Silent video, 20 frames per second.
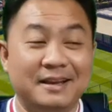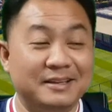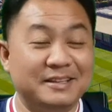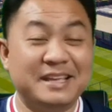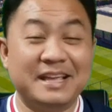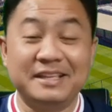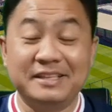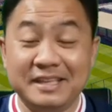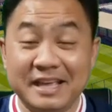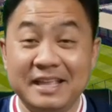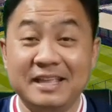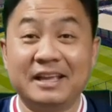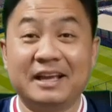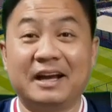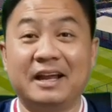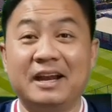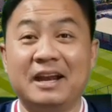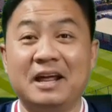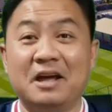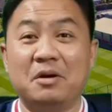เย็นๆอย่าง
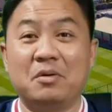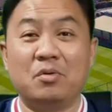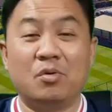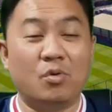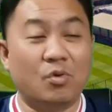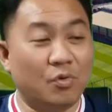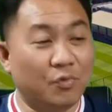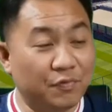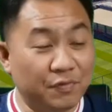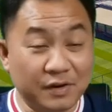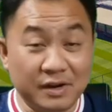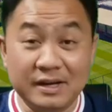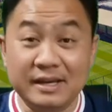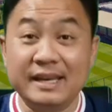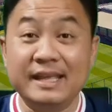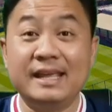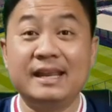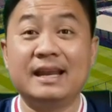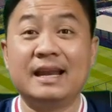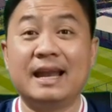นั้นอนะ่ะ โอ้โหฟื้น
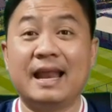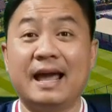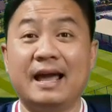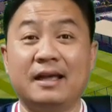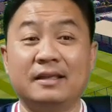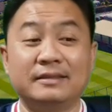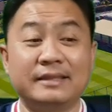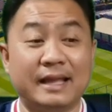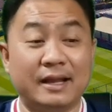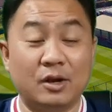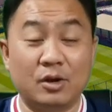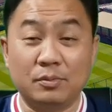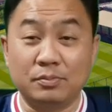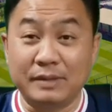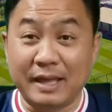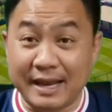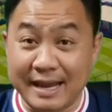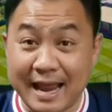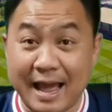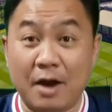ดีเลยแหละ แต่
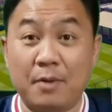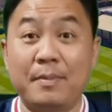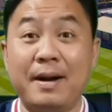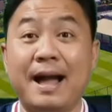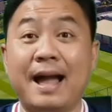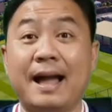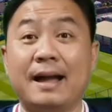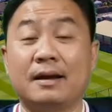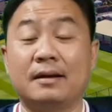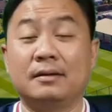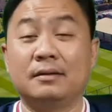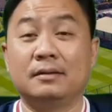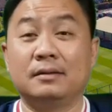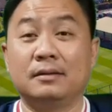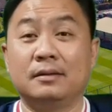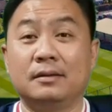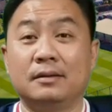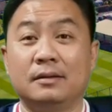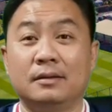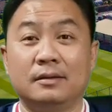แต่หนาวมาก
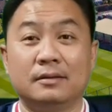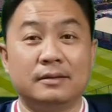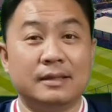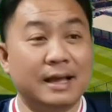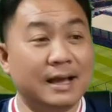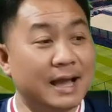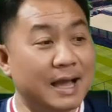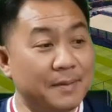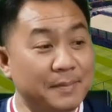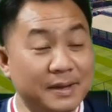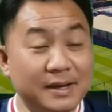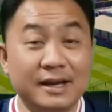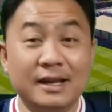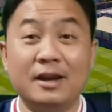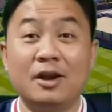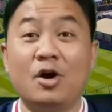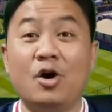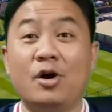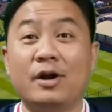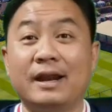ถ้าใครไม่เคย
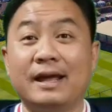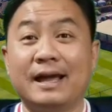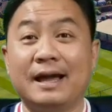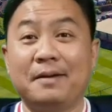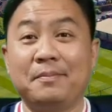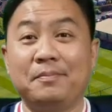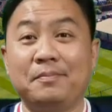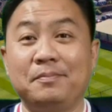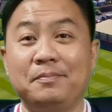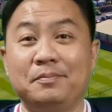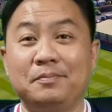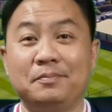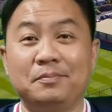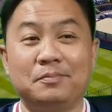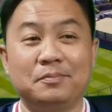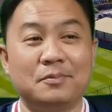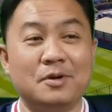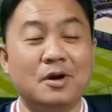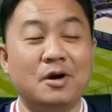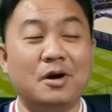ลองนะครับ
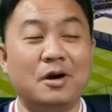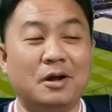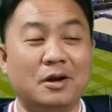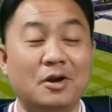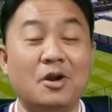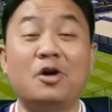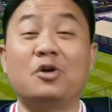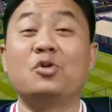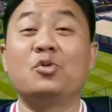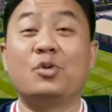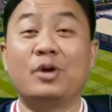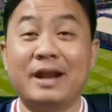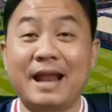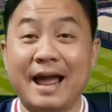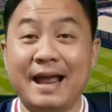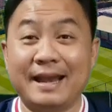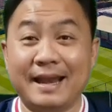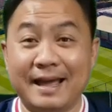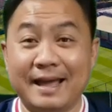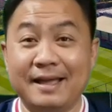ก็ลองดูก็ได้
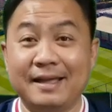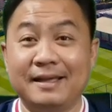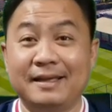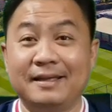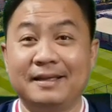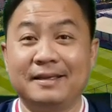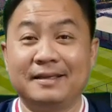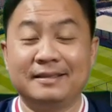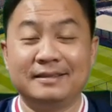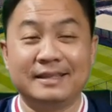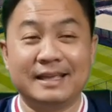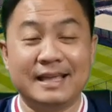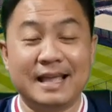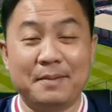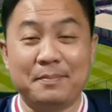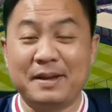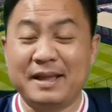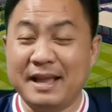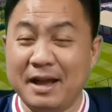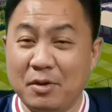นะแต่อย่า
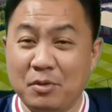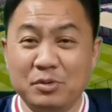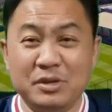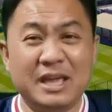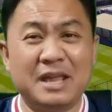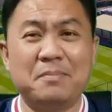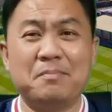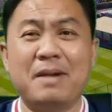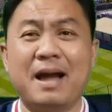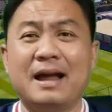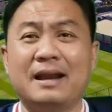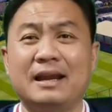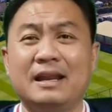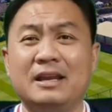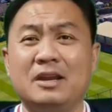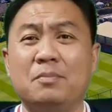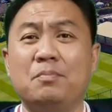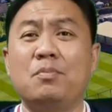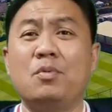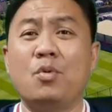ไปเอาเย็นมากนั้น
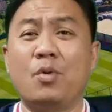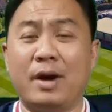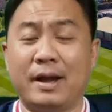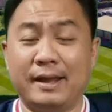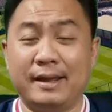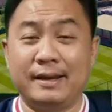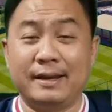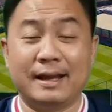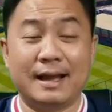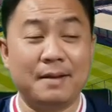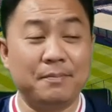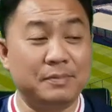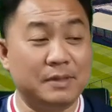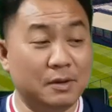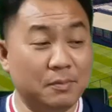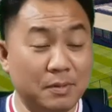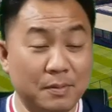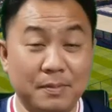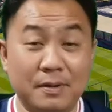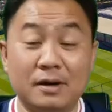เดี๋ยวป่วยนะครับเดี๋ย
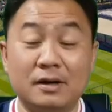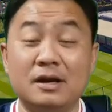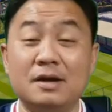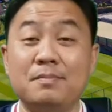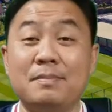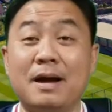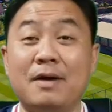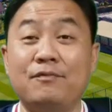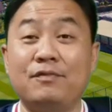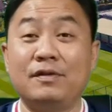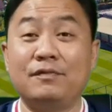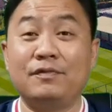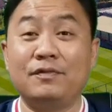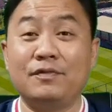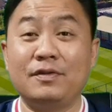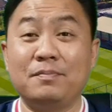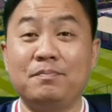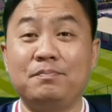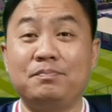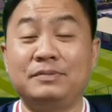วเผบขึ้นมาฟึด
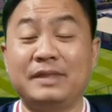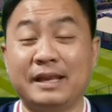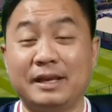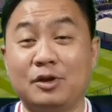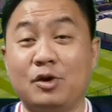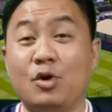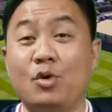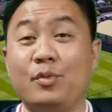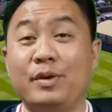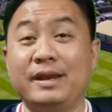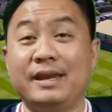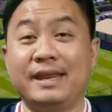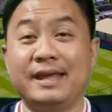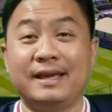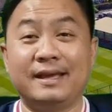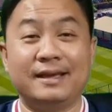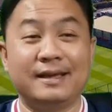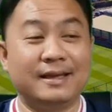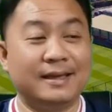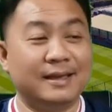ฟึดติดโควิดอีก